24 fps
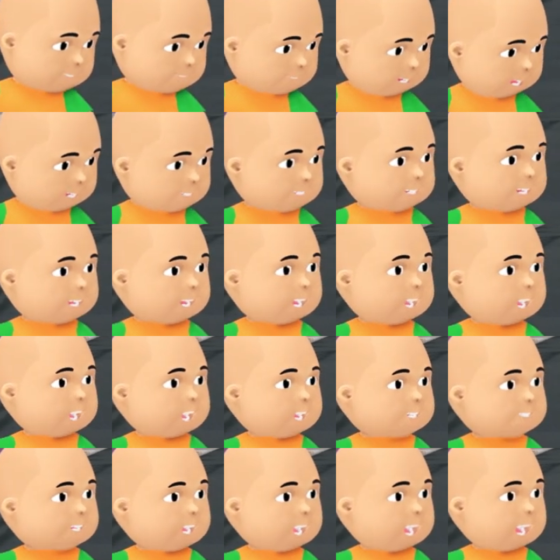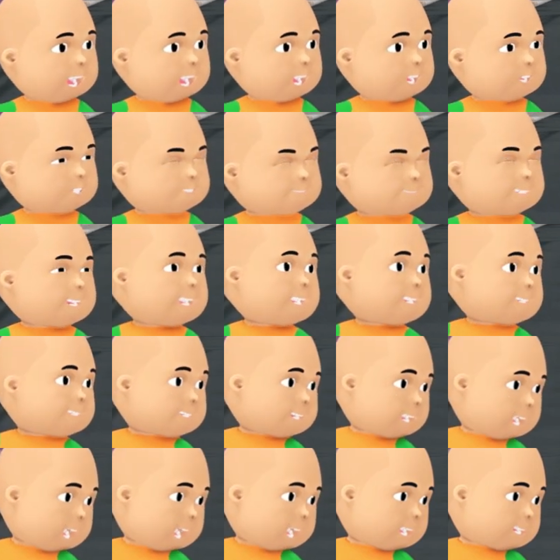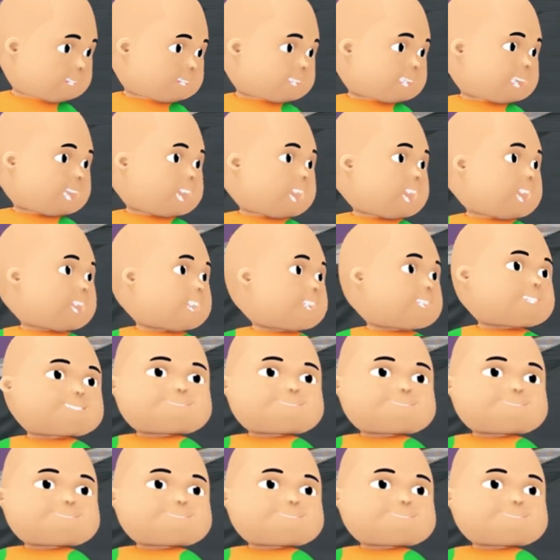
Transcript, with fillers: penting kan aku menang, Yan.